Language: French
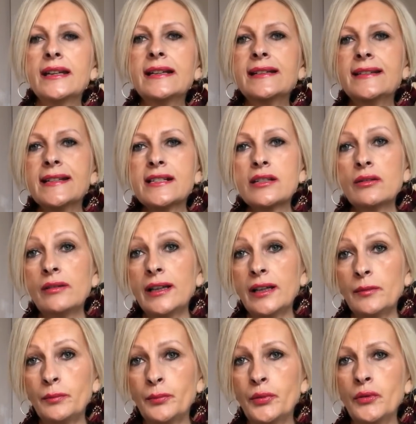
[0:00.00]
il descend
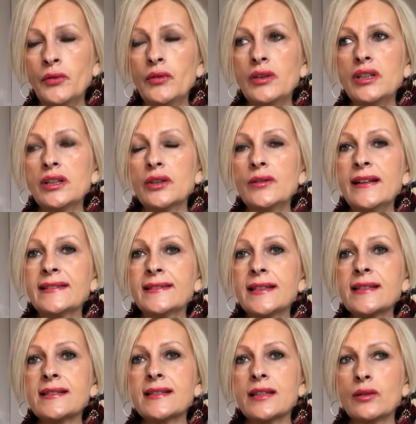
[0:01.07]
un peu. Il y a eu la
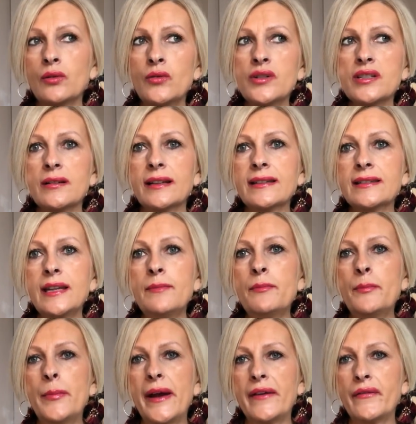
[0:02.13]
taille 0, ça aurait été
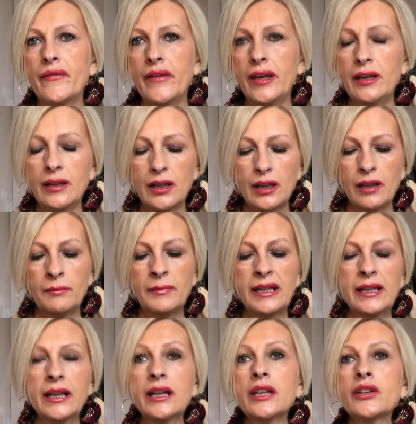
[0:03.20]
parfait. Mais
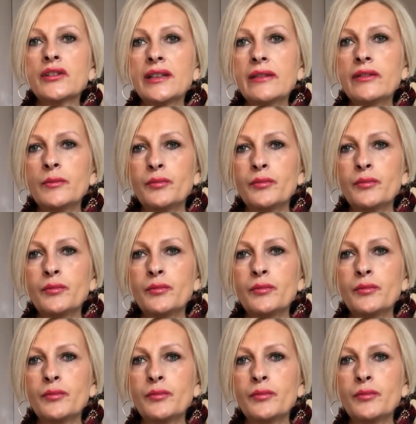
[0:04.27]
là, il n'y en avait